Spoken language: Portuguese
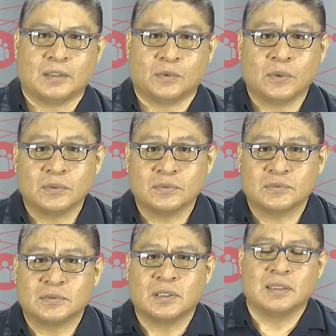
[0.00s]
Olá a
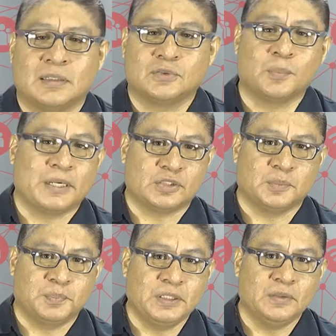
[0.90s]
todos, sou
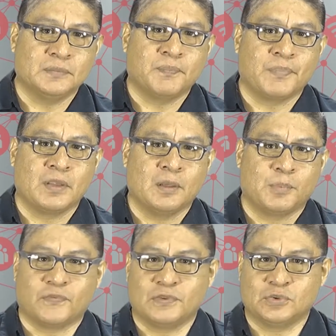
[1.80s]
Martim Pino,
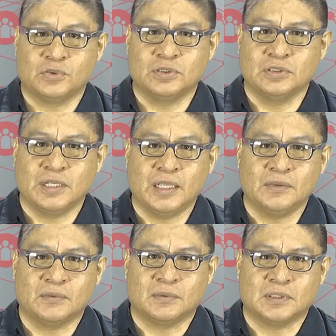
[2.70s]
professor de
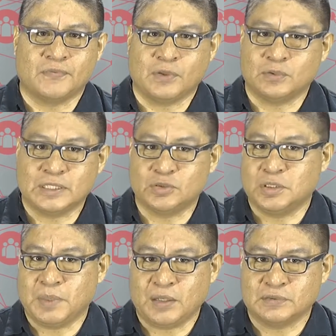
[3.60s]
Direito da Faculdade
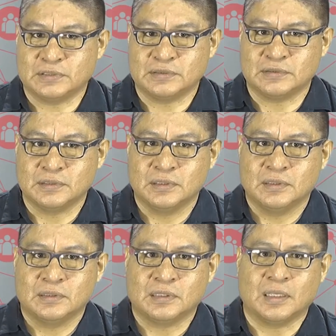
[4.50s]
Unibalsas
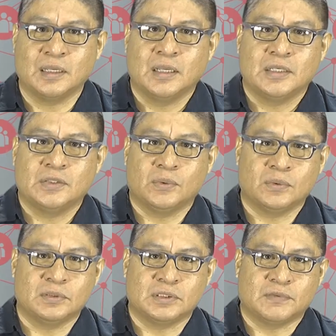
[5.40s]
né? e
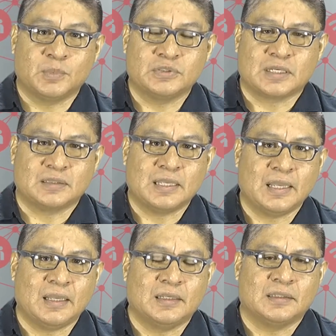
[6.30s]
hoje vamos
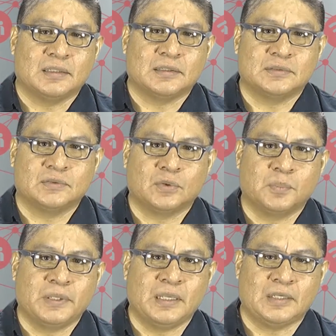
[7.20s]
tratar
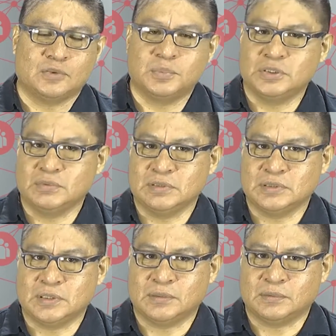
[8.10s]
sobre a
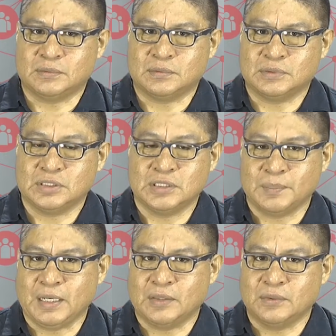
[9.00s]
substituição de
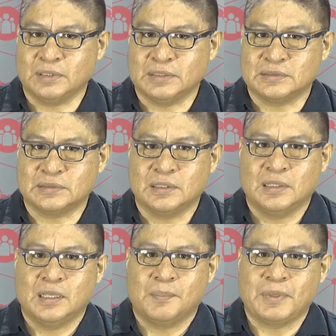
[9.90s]
trabalhadores
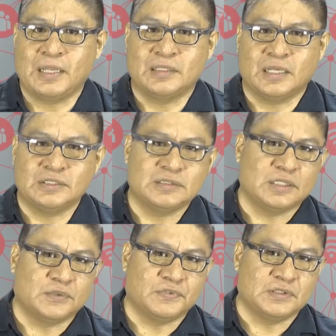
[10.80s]
pela inteligência
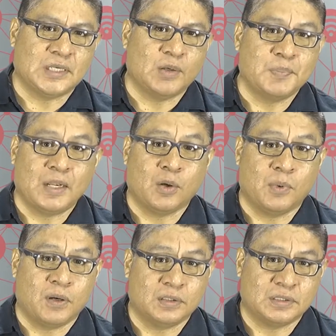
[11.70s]
artificial e pela
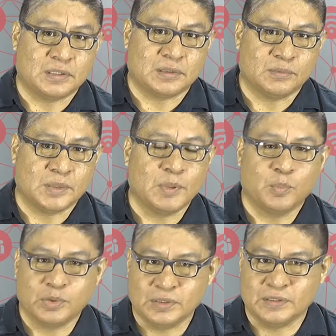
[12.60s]
robótica, um tema
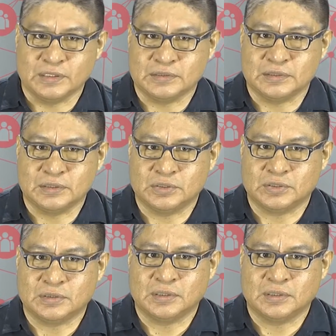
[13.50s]
muito interessante